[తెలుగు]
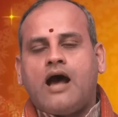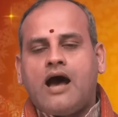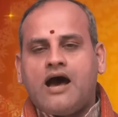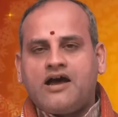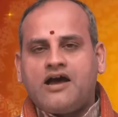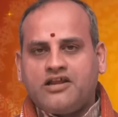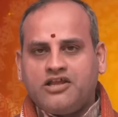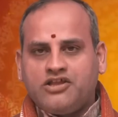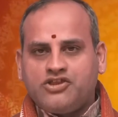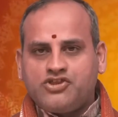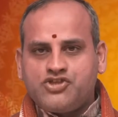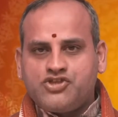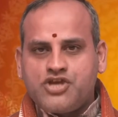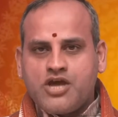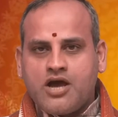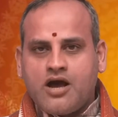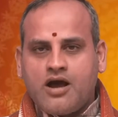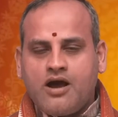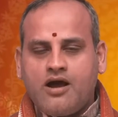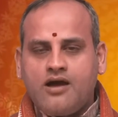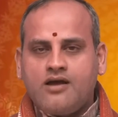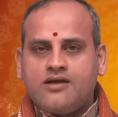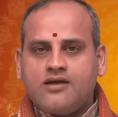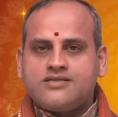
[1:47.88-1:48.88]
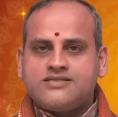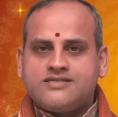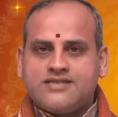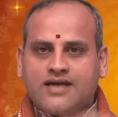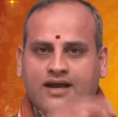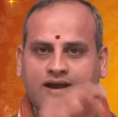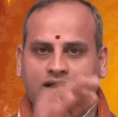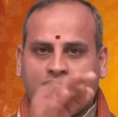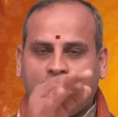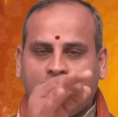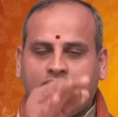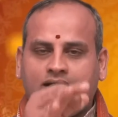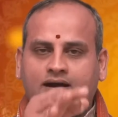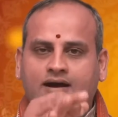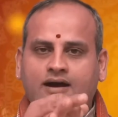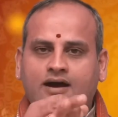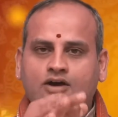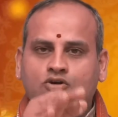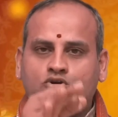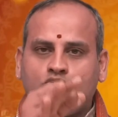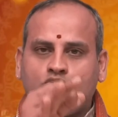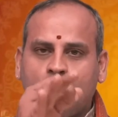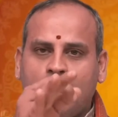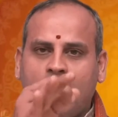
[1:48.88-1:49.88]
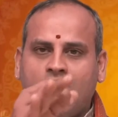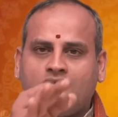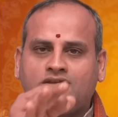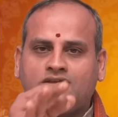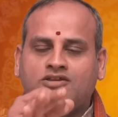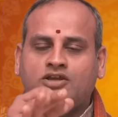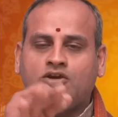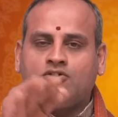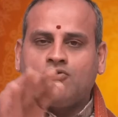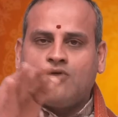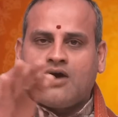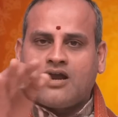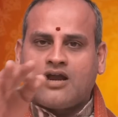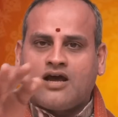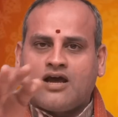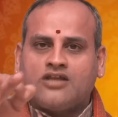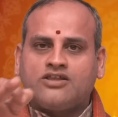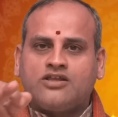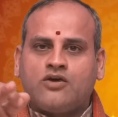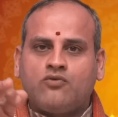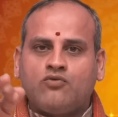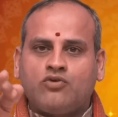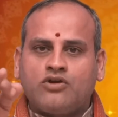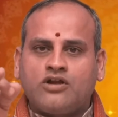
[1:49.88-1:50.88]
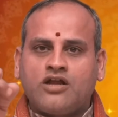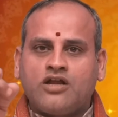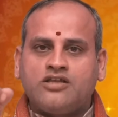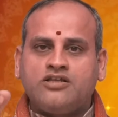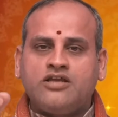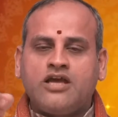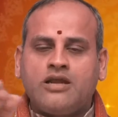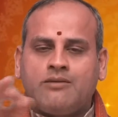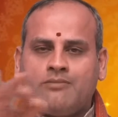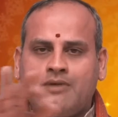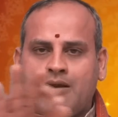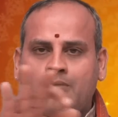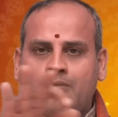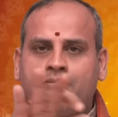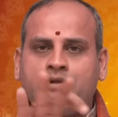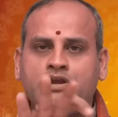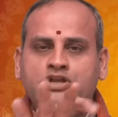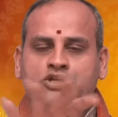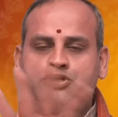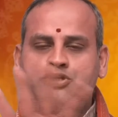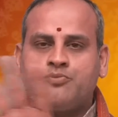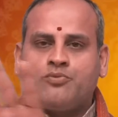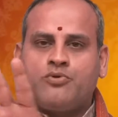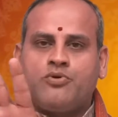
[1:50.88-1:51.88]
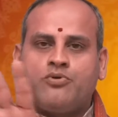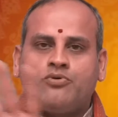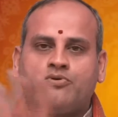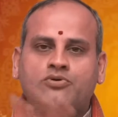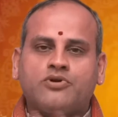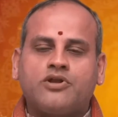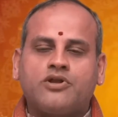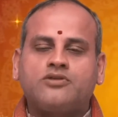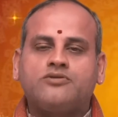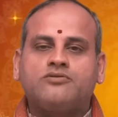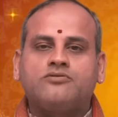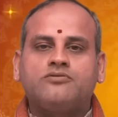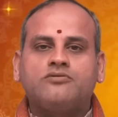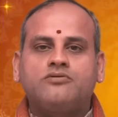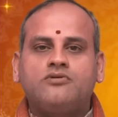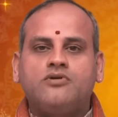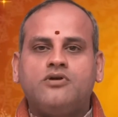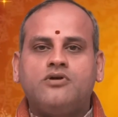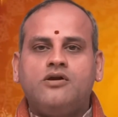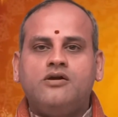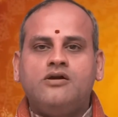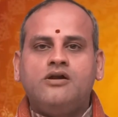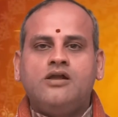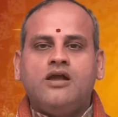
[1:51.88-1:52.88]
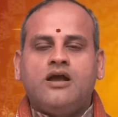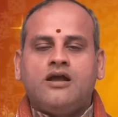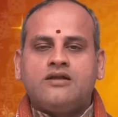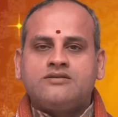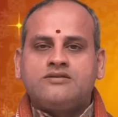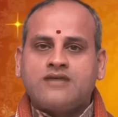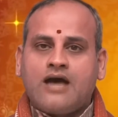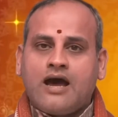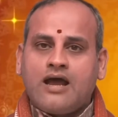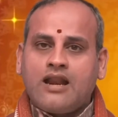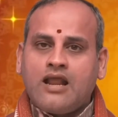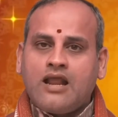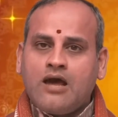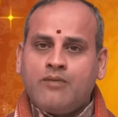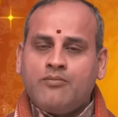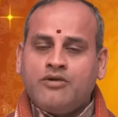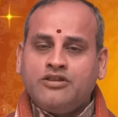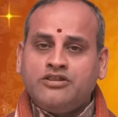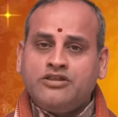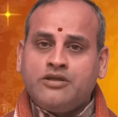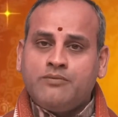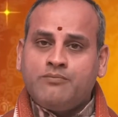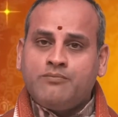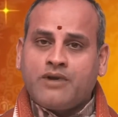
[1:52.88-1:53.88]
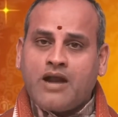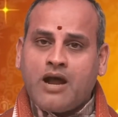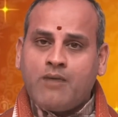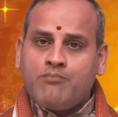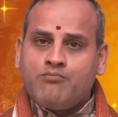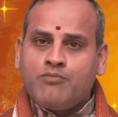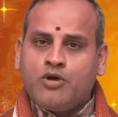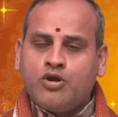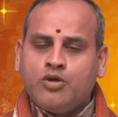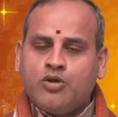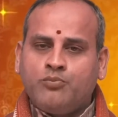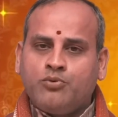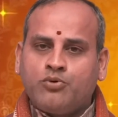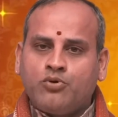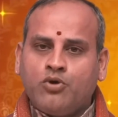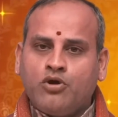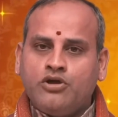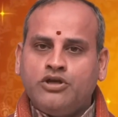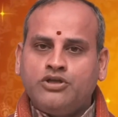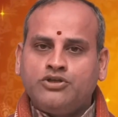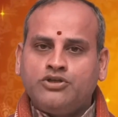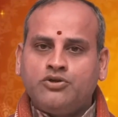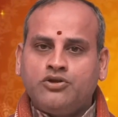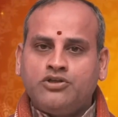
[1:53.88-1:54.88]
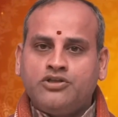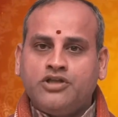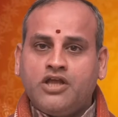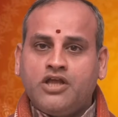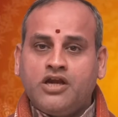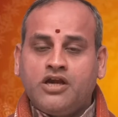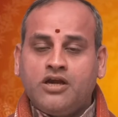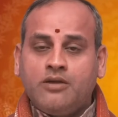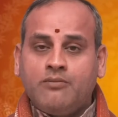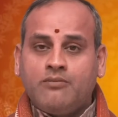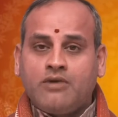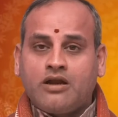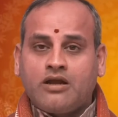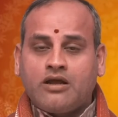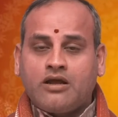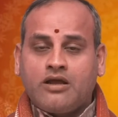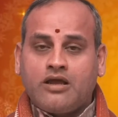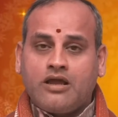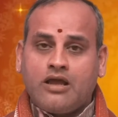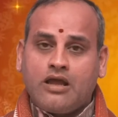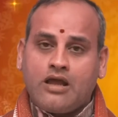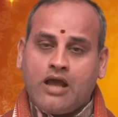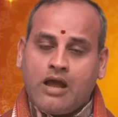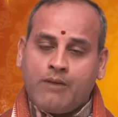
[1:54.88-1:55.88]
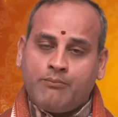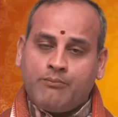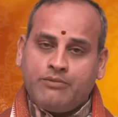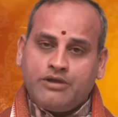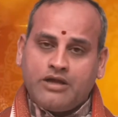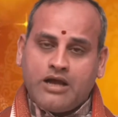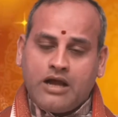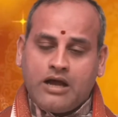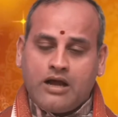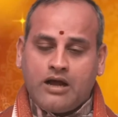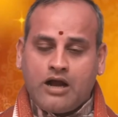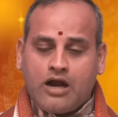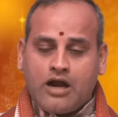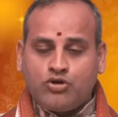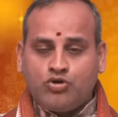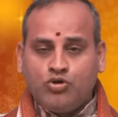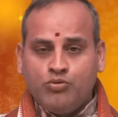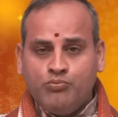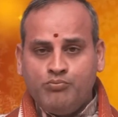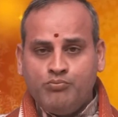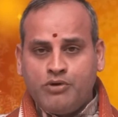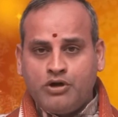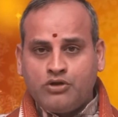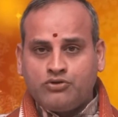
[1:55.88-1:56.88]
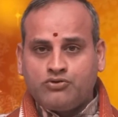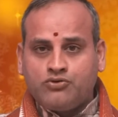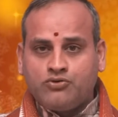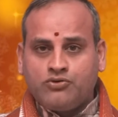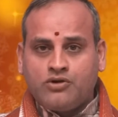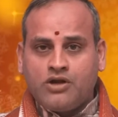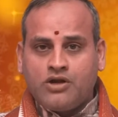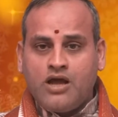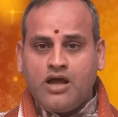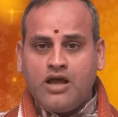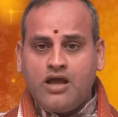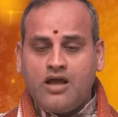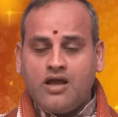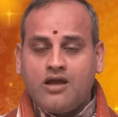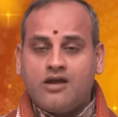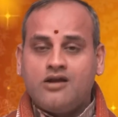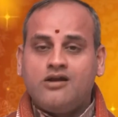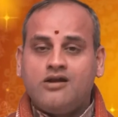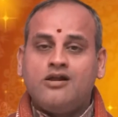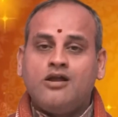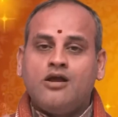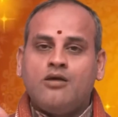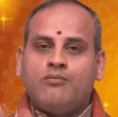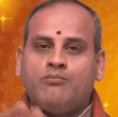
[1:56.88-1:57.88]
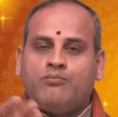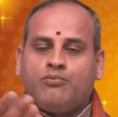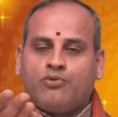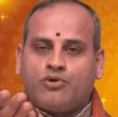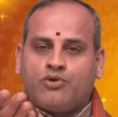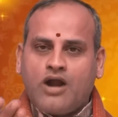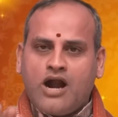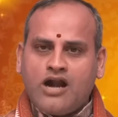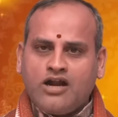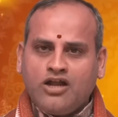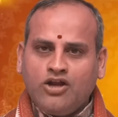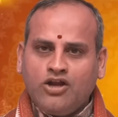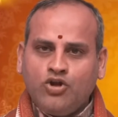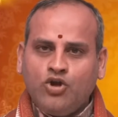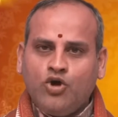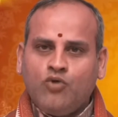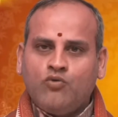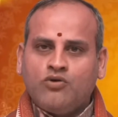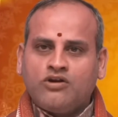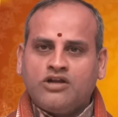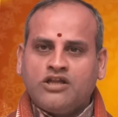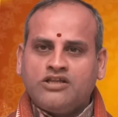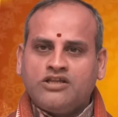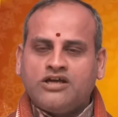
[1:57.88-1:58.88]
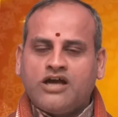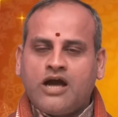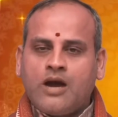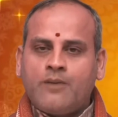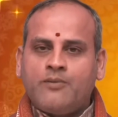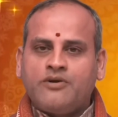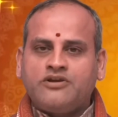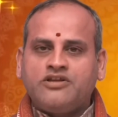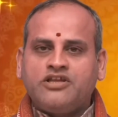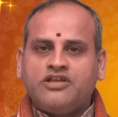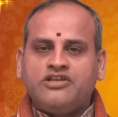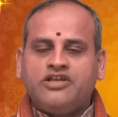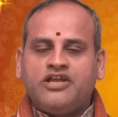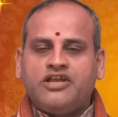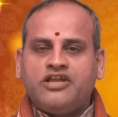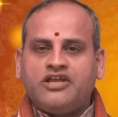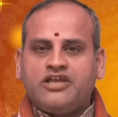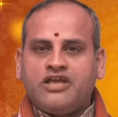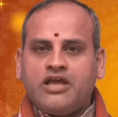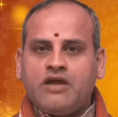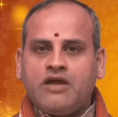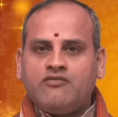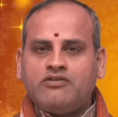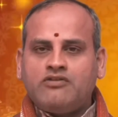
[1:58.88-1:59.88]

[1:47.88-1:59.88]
ఆ రీత్యా చక్కగా కుమార్తెకు అర్హత ఉన్నది అని మనం మర్చిపోకూడదు చాలామంది బ్రాహ్మలు పురోహితులు దీనిని మనకి అడ్డం పెడుతున్నా పురాణంలో ఉన్నది కాబట్టి దీనికి ఏ